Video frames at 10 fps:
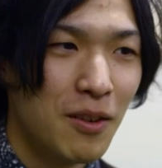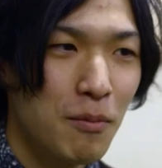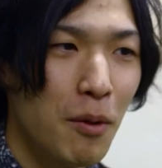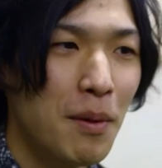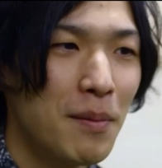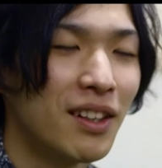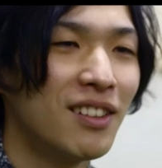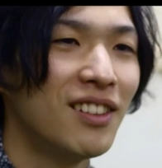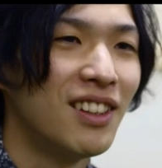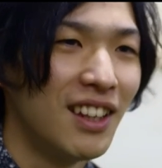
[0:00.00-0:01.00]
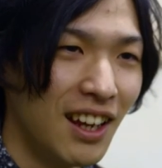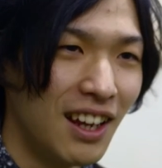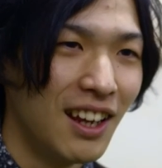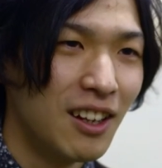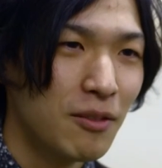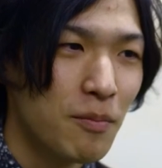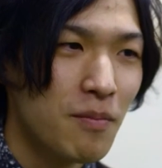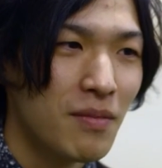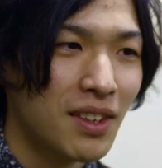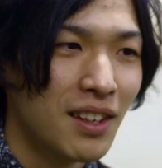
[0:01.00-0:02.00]
揉めまくって
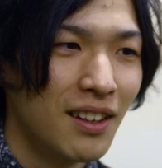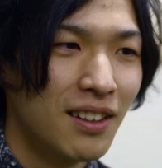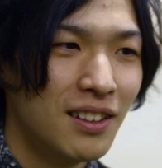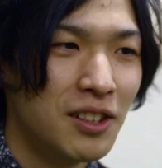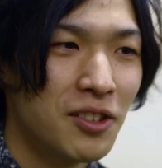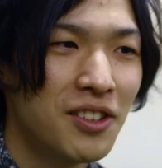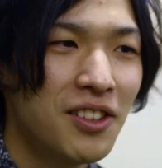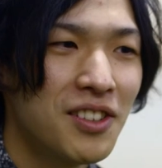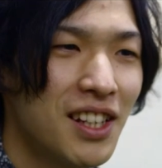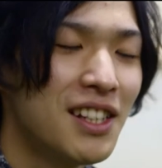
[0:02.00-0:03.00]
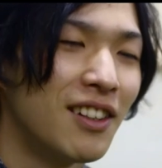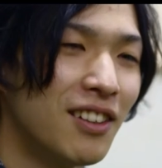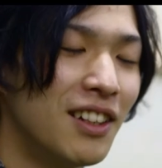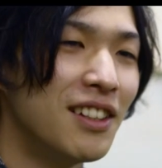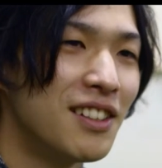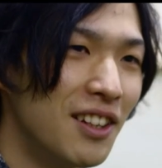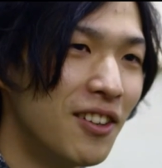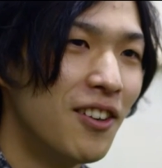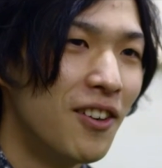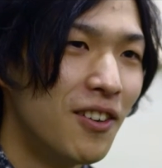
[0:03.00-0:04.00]
で卒業制作なんですけ
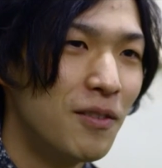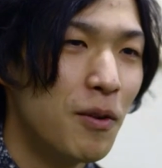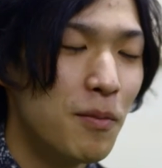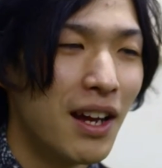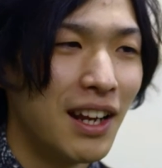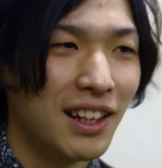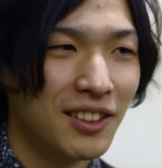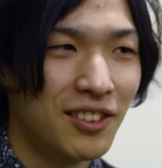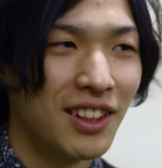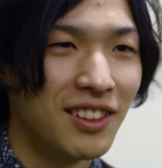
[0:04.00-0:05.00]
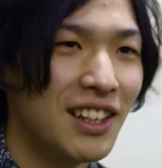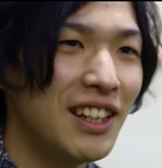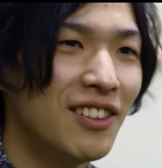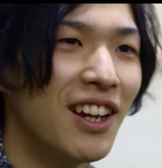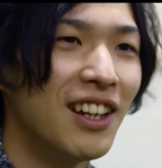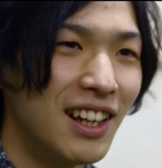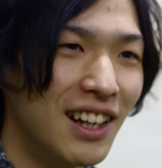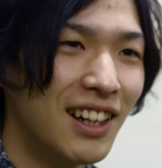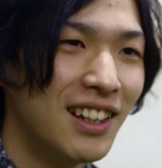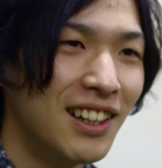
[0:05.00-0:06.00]
ど、もうお前ら映画撮んなくていいぐらい
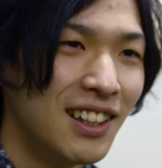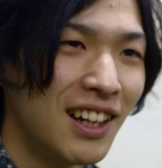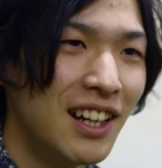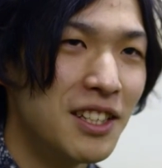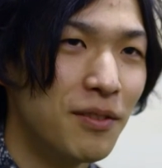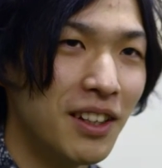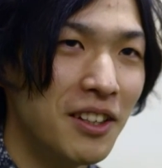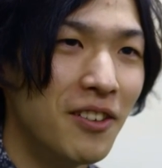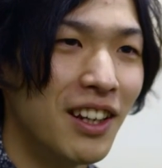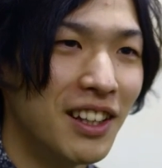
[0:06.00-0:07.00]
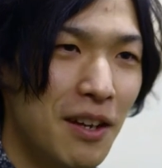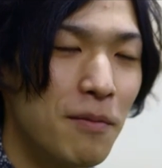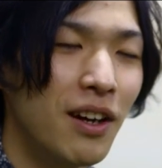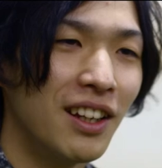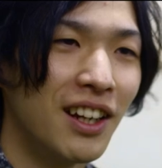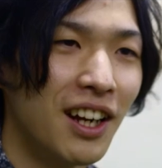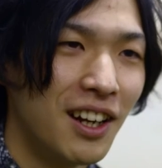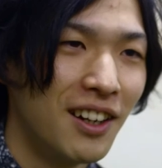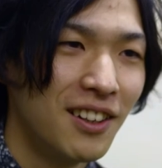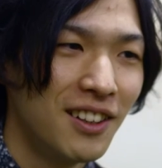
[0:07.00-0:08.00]
な感じまで言われて周りか
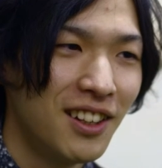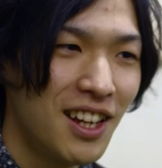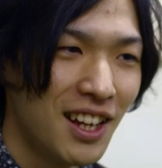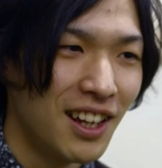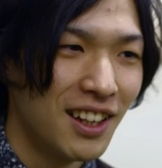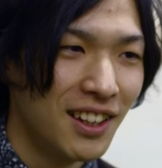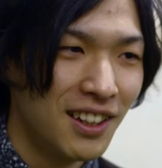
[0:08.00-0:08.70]
らで、